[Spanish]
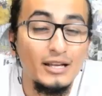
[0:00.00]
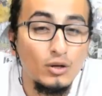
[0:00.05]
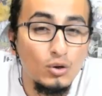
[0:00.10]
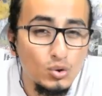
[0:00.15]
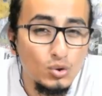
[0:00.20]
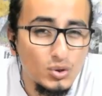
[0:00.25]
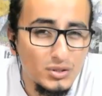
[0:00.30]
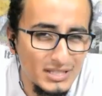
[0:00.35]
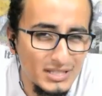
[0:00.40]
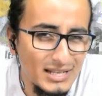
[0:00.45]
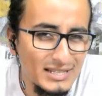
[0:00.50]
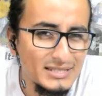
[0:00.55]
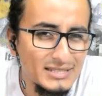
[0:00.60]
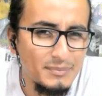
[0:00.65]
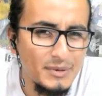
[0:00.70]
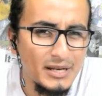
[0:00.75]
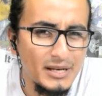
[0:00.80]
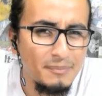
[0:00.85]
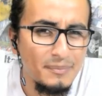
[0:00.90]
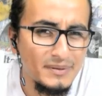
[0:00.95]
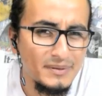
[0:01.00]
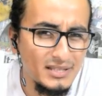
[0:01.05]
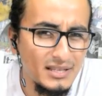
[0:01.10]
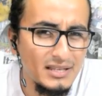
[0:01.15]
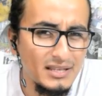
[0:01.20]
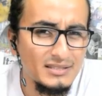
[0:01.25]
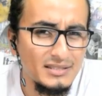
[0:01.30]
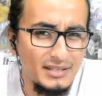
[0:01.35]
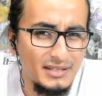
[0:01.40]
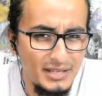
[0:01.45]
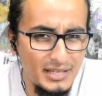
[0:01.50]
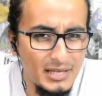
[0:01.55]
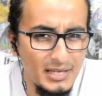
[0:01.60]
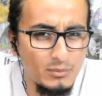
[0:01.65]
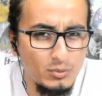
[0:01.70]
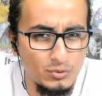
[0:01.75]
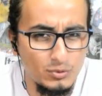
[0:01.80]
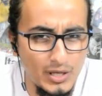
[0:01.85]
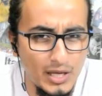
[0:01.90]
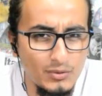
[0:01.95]
Incluso hasta la semana pasada
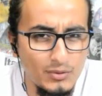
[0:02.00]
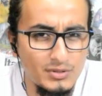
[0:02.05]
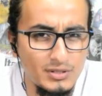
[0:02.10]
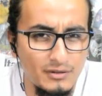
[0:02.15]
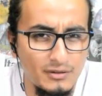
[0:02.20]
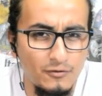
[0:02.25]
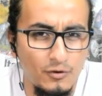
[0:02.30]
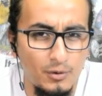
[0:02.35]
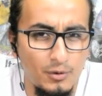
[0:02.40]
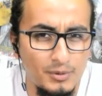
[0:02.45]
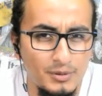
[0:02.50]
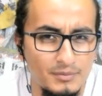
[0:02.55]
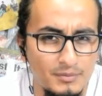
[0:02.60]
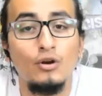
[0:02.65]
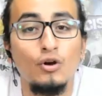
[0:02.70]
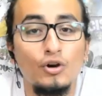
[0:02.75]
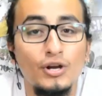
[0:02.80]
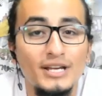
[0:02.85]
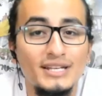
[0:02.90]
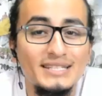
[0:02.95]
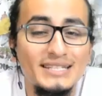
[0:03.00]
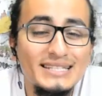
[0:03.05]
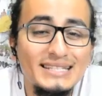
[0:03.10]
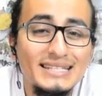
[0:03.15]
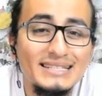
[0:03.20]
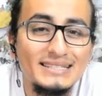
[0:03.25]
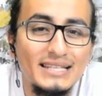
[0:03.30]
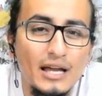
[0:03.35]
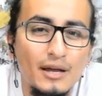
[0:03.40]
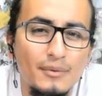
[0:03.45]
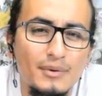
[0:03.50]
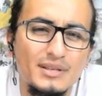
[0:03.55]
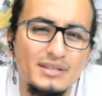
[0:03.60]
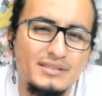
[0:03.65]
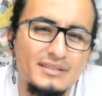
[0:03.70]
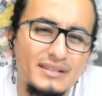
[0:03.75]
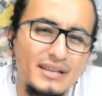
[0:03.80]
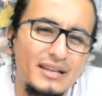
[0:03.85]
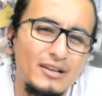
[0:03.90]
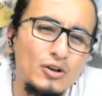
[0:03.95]
seguían buscando ese informe. Lo que sí se sabe
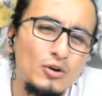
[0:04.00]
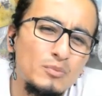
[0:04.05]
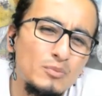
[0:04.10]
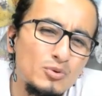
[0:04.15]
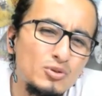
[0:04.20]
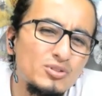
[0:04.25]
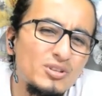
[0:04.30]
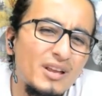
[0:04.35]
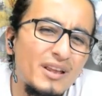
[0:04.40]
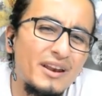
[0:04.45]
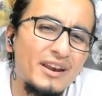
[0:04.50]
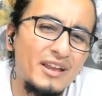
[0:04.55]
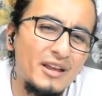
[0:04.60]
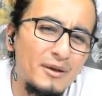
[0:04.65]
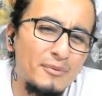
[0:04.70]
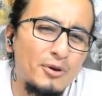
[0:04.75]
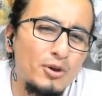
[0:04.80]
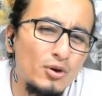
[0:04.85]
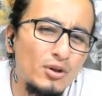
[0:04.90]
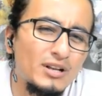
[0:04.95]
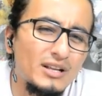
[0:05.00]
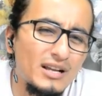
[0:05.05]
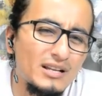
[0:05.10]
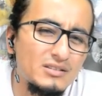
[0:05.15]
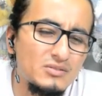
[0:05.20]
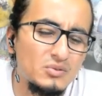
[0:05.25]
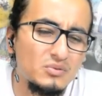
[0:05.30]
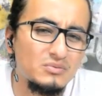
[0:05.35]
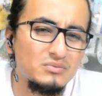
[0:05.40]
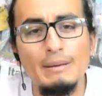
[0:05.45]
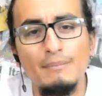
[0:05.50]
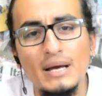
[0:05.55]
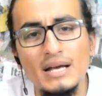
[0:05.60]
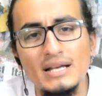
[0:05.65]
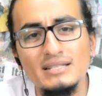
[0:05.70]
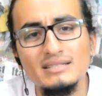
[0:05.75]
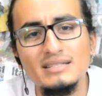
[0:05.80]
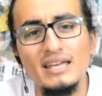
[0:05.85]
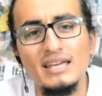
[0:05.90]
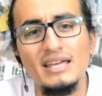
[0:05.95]
es que como se reabrió el caso,
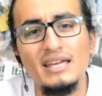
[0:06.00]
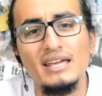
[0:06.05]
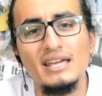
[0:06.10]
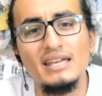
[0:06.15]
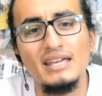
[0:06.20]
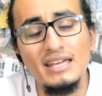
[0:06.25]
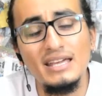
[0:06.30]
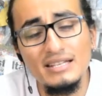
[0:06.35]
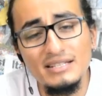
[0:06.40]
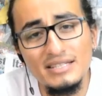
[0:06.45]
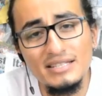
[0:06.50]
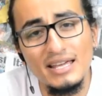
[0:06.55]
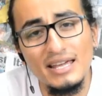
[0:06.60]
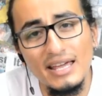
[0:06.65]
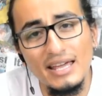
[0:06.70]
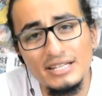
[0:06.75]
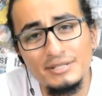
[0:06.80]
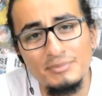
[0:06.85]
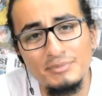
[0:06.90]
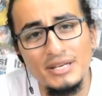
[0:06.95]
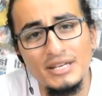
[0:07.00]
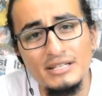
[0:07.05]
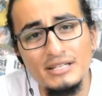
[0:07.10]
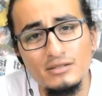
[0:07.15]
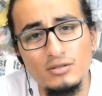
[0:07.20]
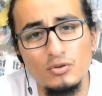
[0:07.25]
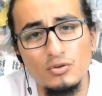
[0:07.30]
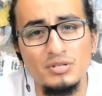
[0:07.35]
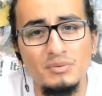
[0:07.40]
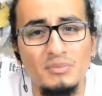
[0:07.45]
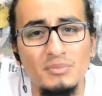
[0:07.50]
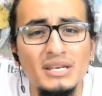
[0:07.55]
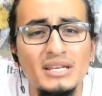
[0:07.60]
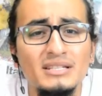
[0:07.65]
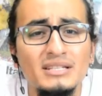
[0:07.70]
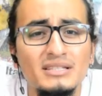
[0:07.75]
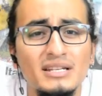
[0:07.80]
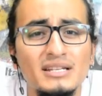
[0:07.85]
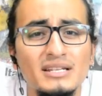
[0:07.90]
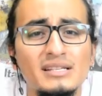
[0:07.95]
más de 15 exministros y
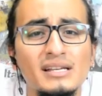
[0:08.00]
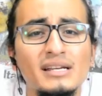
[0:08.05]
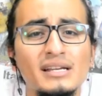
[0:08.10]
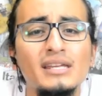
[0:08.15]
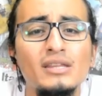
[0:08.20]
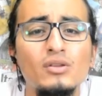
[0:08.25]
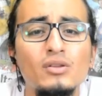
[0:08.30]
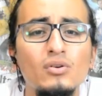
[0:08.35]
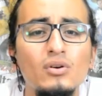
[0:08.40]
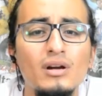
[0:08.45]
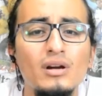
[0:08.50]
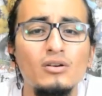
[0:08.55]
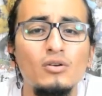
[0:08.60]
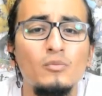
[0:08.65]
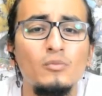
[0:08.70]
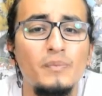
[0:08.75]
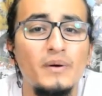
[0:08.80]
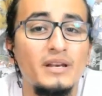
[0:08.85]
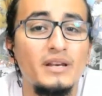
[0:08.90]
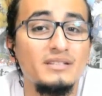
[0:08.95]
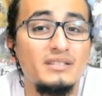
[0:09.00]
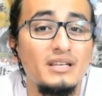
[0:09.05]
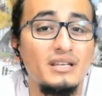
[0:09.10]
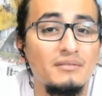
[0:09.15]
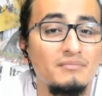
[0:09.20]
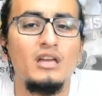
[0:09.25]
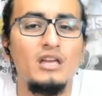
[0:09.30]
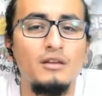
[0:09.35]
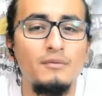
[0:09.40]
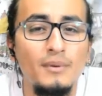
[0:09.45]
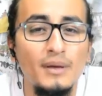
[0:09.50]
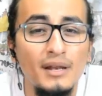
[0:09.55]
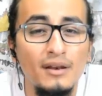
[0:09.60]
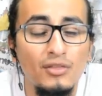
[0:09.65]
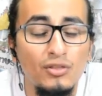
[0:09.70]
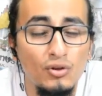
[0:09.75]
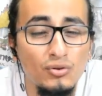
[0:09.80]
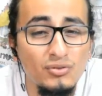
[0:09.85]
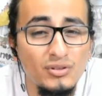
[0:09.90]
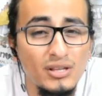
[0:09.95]
ministras han ido a comparecer y
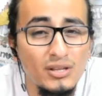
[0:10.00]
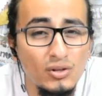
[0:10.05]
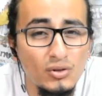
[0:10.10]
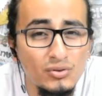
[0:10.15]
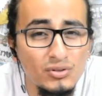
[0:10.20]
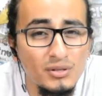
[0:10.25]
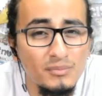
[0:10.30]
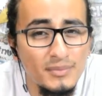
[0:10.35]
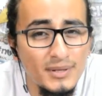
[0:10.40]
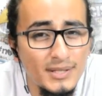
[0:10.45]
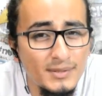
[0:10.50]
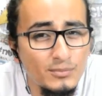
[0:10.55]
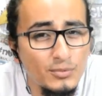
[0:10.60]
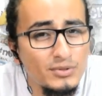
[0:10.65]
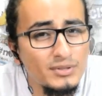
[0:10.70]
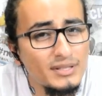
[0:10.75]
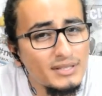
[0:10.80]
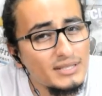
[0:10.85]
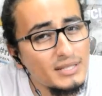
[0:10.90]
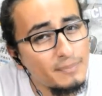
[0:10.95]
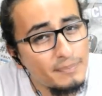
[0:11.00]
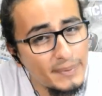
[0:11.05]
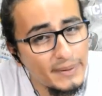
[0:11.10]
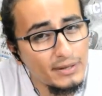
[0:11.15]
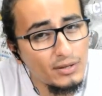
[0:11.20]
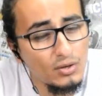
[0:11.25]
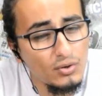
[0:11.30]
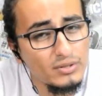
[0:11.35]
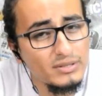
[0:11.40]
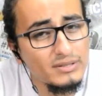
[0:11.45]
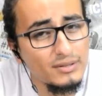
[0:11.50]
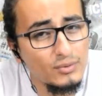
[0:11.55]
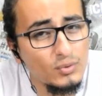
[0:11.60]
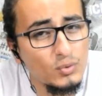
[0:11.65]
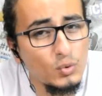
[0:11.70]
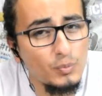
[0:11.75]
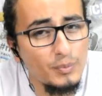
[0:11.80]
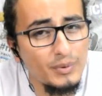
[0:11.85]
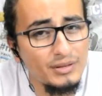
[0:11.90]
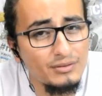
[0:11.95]
ver dónde, dónde mismo es que se pidió este
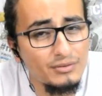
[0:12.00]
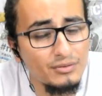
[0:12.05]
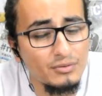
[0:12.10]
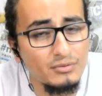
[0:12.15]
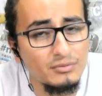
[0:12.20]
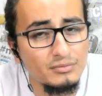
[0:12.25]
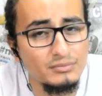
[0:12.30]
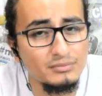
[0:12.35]
documento.